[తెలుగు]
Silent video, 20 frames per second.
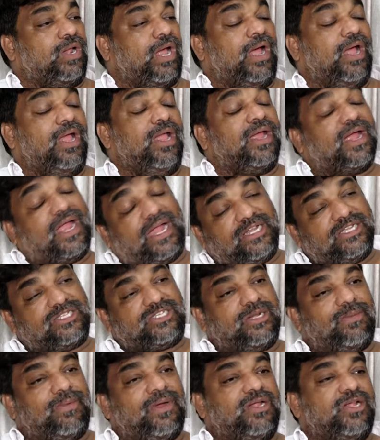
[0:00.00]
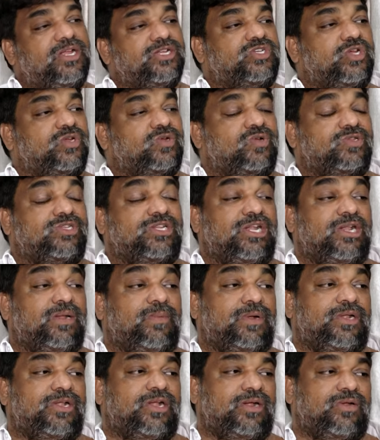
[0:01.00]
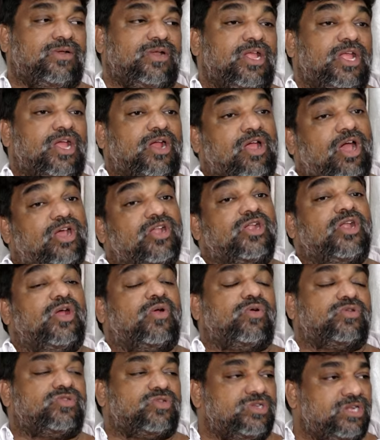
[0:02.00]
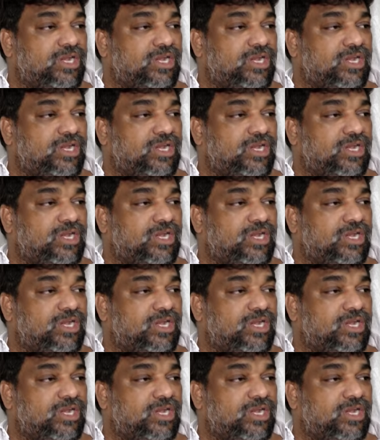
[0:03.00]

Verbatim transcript: కూడా కానీ సినిమా ఇండస్ట్రీ కోసం నిలబడ్డాడు కరోనా కోసం